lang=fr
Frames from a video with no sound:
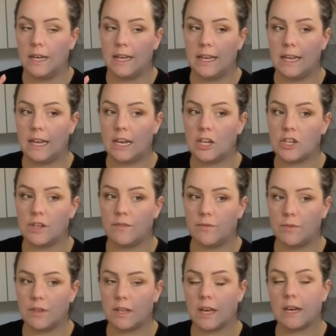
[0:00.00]
Et là, j'ai
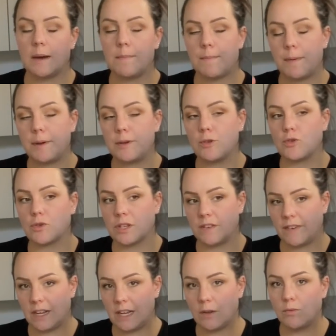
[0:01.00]
vu qu'il y a quand même pas mal de choses qui
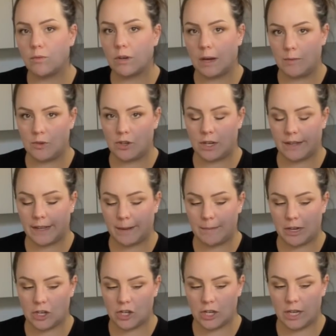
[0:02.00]
valaient le coup quand même chez
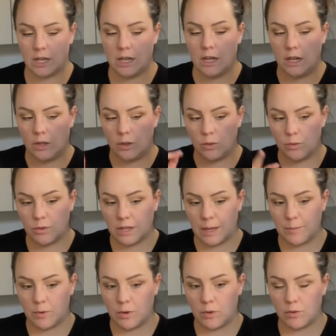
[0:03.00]
Intermarché,
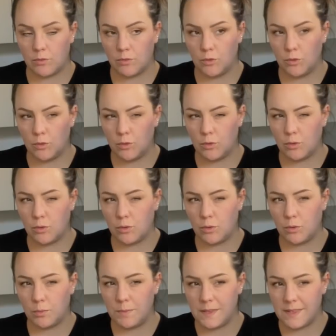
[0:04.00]
notamment une
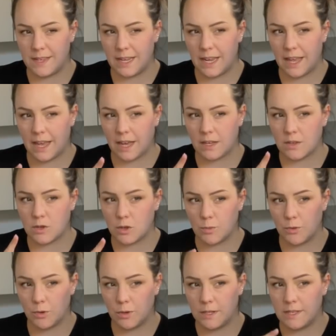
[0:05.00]
eau micellaire
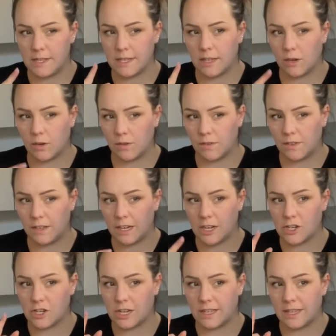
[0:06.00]
sobiotique
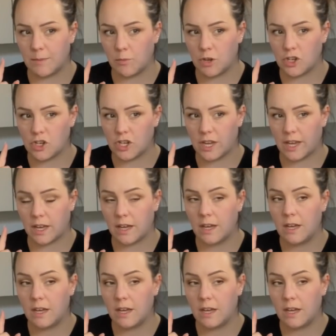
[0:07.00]
anti-âge. Elle était moins chère